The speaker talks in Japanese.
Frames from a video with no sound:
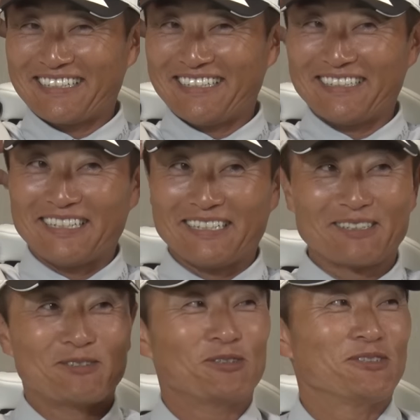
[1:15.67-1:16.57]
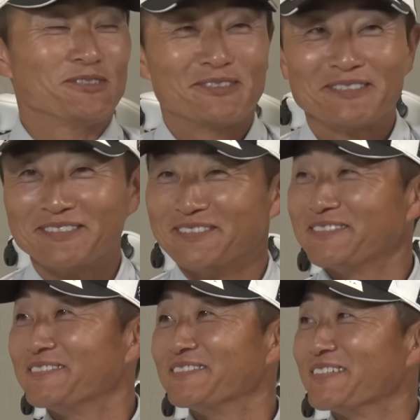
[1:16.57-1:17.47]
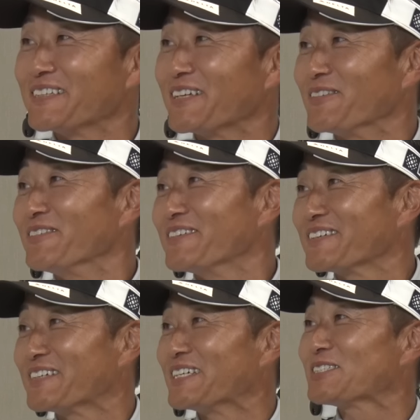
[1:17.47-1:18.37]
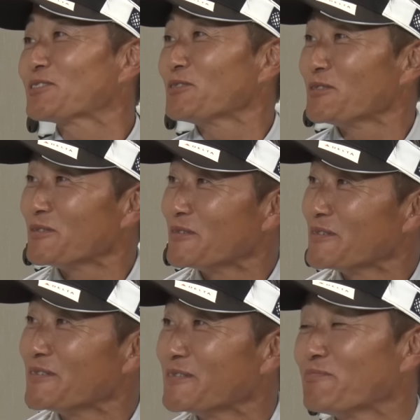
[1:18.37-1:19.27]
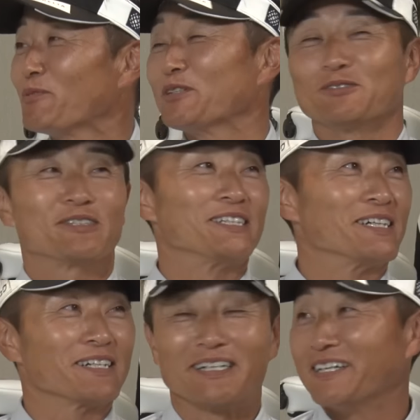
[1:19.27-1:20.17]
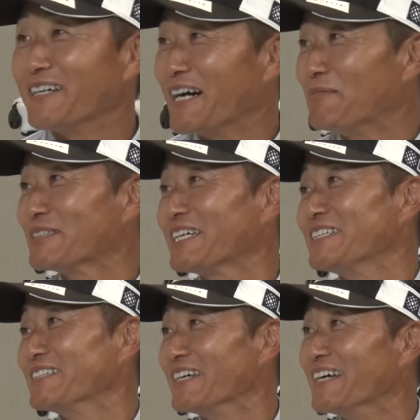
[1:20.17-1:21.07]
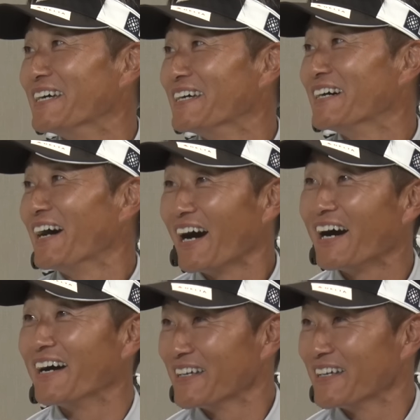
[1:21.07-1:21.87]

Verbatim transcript: か、いやいや、こういう、なんだろう、ゲストっぽいのってなんか、あんまないんで。そっか。は